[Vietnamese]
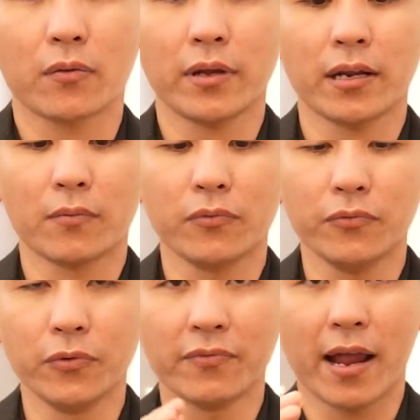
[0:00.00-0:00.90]
quý khách nào muốn
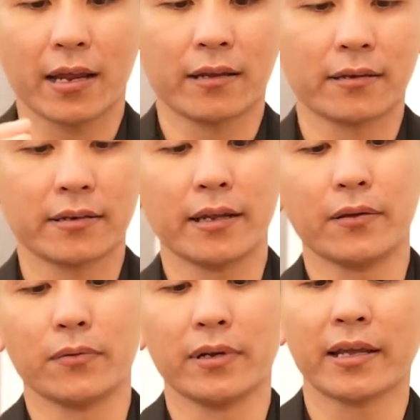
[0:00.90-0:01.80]
full vàng
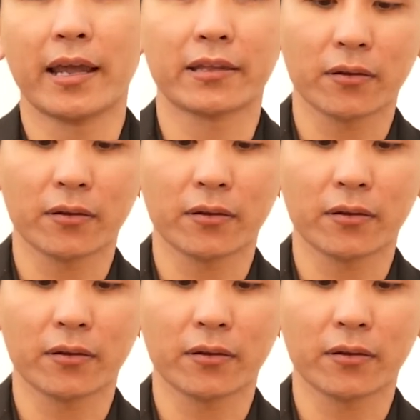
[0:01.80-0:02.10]
đều liên hệ